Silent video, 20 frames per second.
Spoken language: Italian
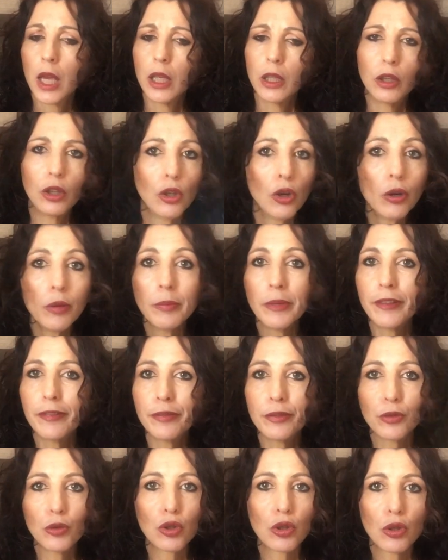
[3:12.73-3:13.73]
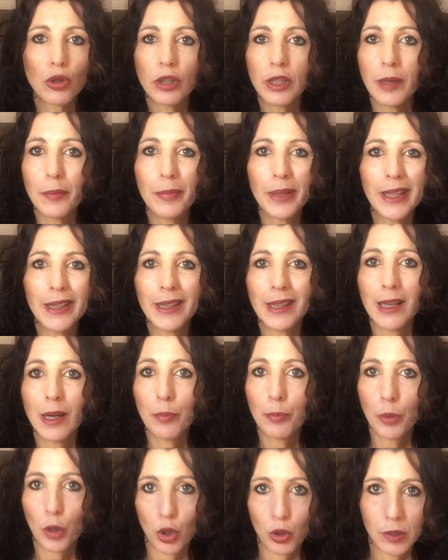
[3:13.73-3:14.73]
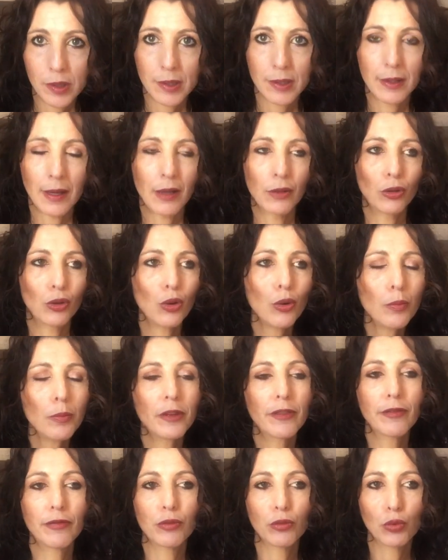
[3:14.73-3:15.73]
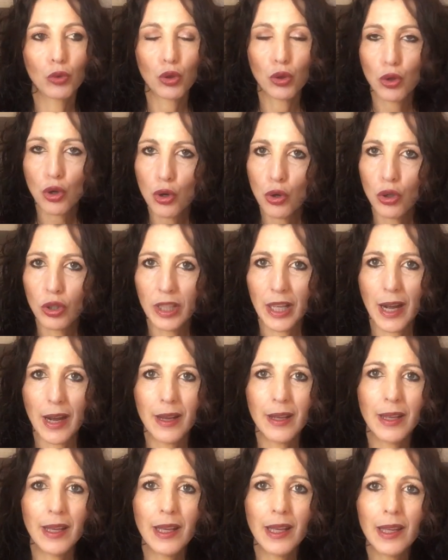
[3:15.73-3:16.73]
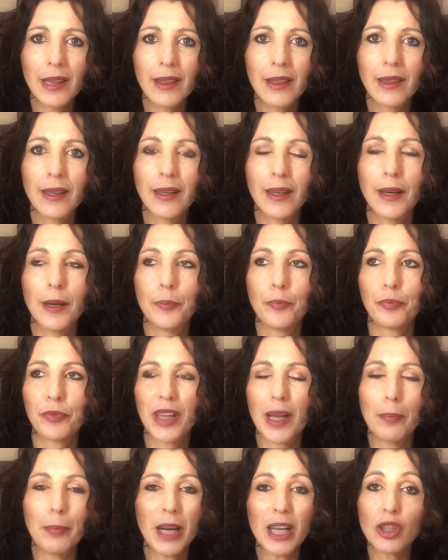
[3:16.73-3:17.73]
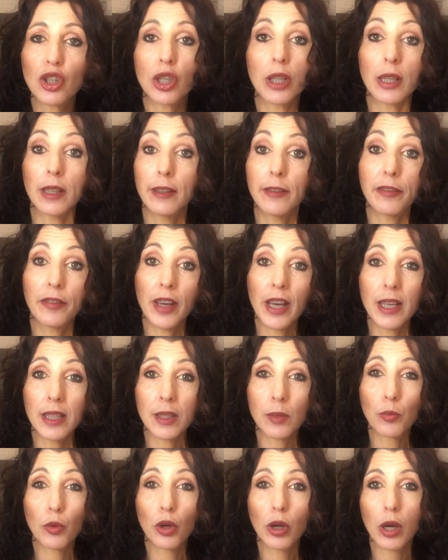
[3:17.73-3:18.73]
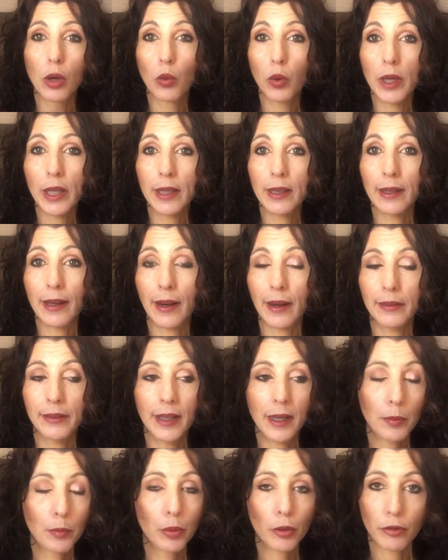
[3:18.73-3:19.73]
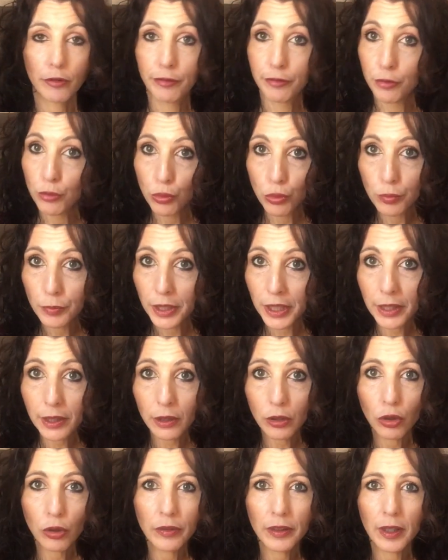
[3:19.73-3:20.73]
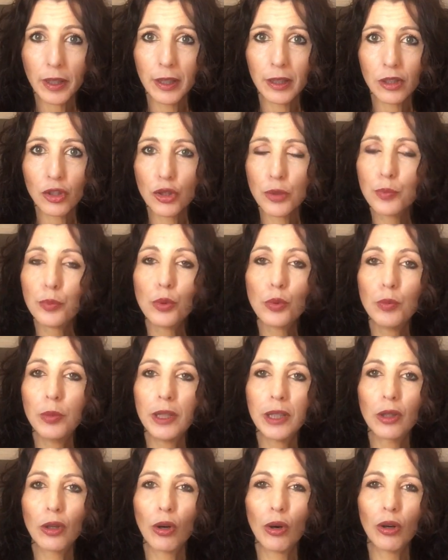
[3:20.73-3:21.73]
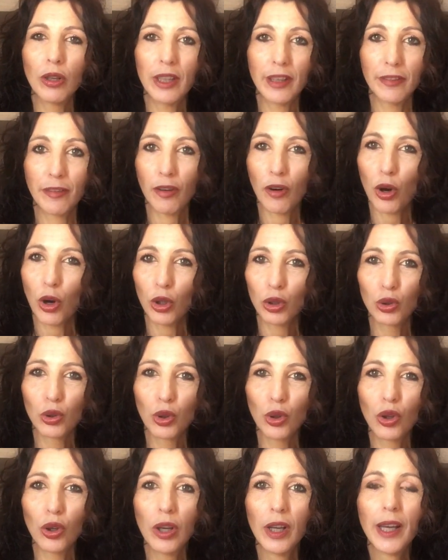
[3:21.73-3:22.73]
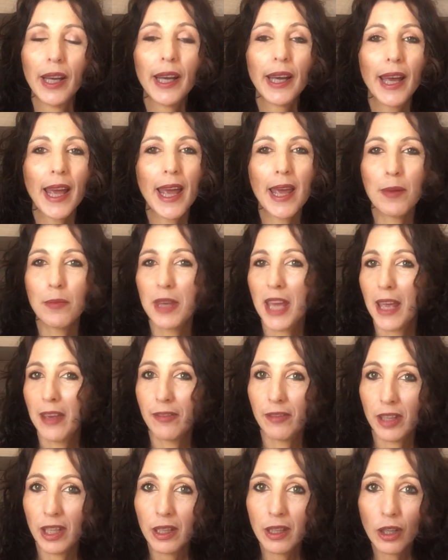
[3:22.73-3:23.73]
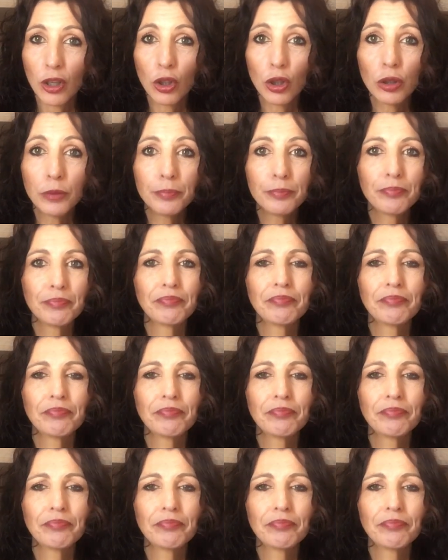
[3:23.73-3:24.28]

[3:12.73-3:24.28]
Non mi funziona bene la posta, non mi funziona il, la pagina di Facebook, quella dei profumi, dove ci pubblico le foto e i miei video,